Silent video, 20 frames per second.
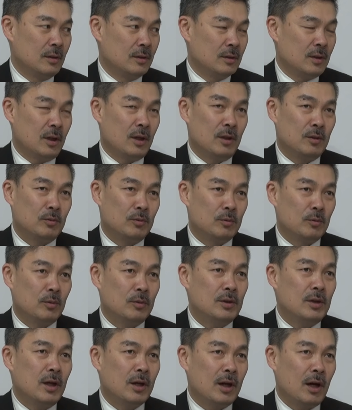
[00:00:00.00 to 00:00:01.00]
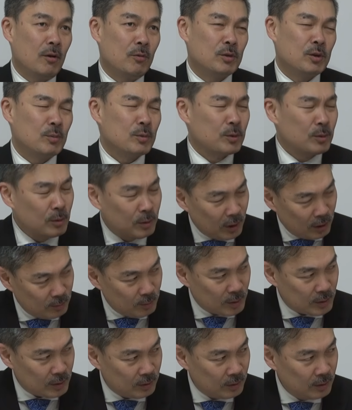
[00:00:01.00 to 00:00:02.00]
さらに言うと、家買う人もすごく減り
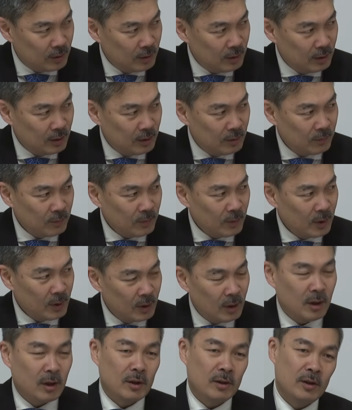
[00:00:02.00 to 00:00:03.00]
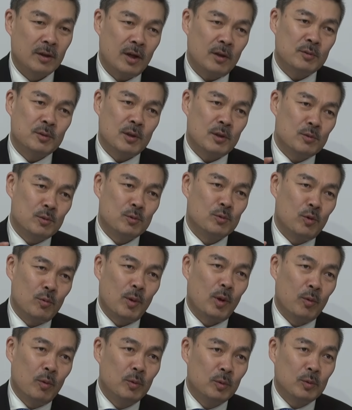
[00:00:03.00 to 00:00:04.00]
ました。そうですねだからね135
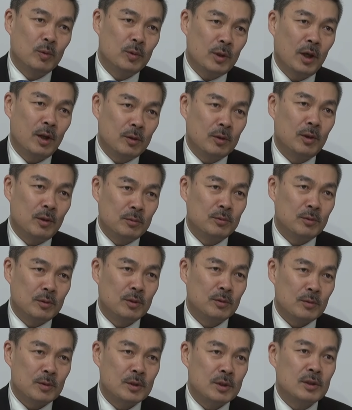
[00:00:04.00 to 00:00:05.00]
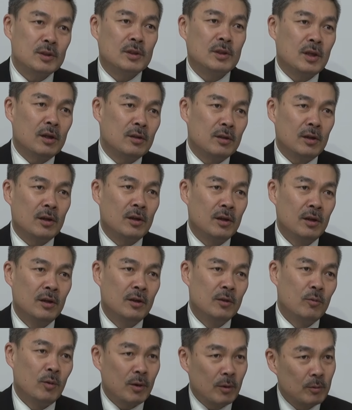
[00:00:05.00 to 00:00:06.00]
万本当に減ってるっていうのは実感で
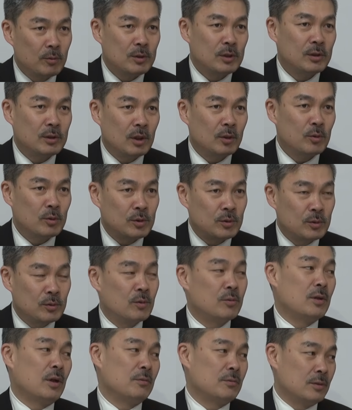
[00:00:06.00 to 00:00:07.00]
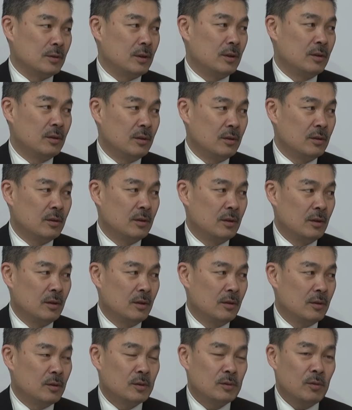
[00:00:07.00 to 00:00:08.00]
我々の実感とすごく合うんですね、う
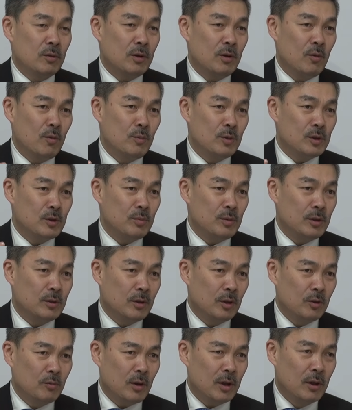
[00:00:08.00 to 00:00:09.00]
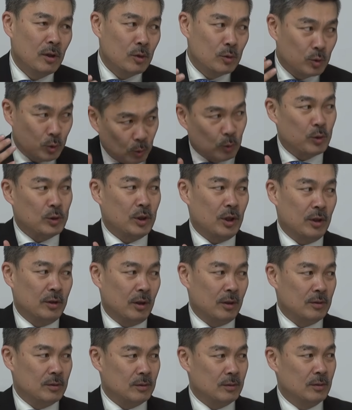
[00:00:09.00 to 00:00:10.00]
ん、それを導いたのは増税なん
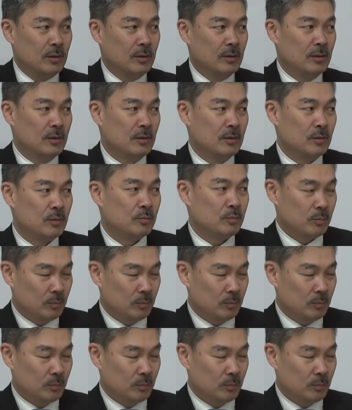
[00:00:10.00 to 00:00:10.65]
ですでそれ